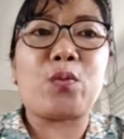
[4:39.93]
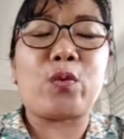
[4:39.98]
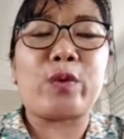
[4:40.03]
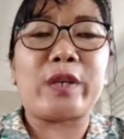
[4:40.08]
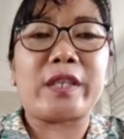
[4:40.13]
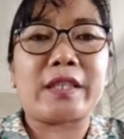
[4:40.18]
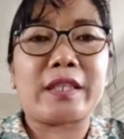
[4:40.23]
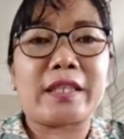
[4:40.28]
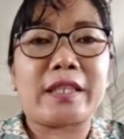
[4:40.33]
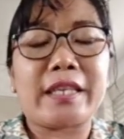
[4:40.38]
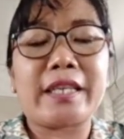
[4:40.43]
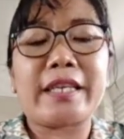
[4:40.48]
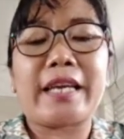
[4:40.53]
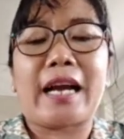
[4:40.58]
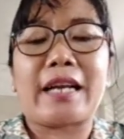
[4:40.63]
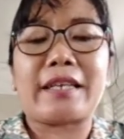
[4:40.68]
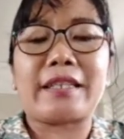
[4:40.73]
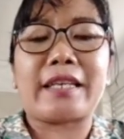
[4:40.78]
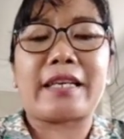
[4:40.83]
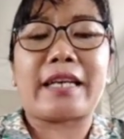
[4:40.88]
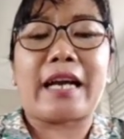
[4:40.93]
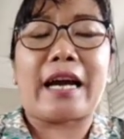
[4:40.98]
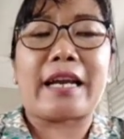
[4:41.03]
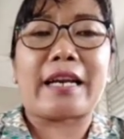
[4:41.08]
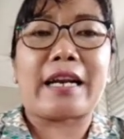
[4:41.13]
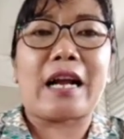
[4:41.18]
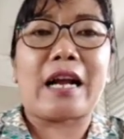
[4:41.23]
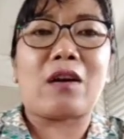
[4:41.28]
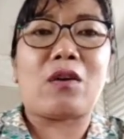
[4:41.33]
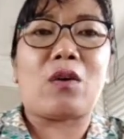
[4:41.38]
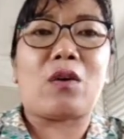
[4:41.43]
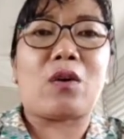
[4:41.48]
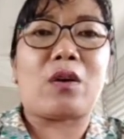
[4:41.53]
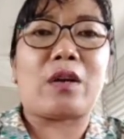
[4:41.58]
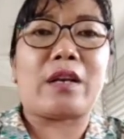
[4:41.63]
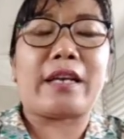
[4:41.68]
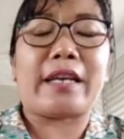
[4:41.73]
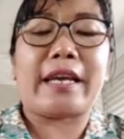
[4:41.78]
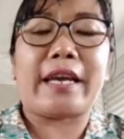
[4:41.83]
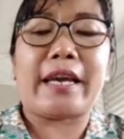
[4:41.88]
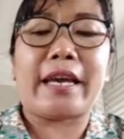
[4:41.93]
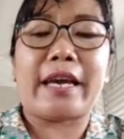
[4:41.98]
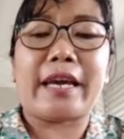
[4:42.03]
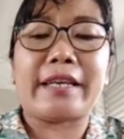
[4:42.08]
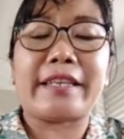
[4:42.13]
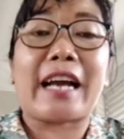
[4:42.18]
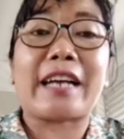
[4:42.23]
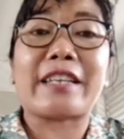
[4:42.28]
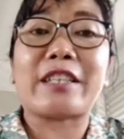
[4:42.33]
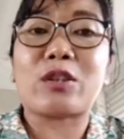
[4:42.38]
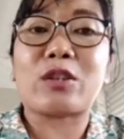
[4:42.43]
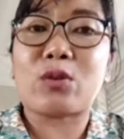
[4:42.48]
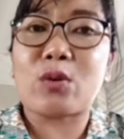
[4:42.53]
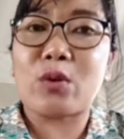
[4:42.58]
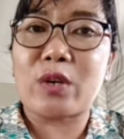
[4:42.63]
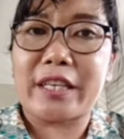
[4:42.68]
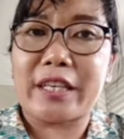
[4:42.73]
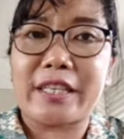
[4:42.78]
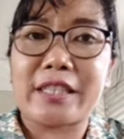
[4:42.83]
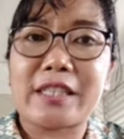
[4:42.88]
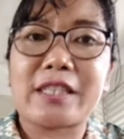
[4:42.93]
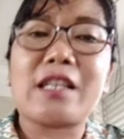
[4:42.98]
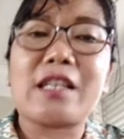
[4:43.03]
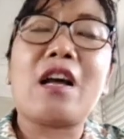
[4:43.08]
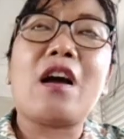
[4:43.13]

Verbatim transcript: puisi yang dikarang oleh yang ditulis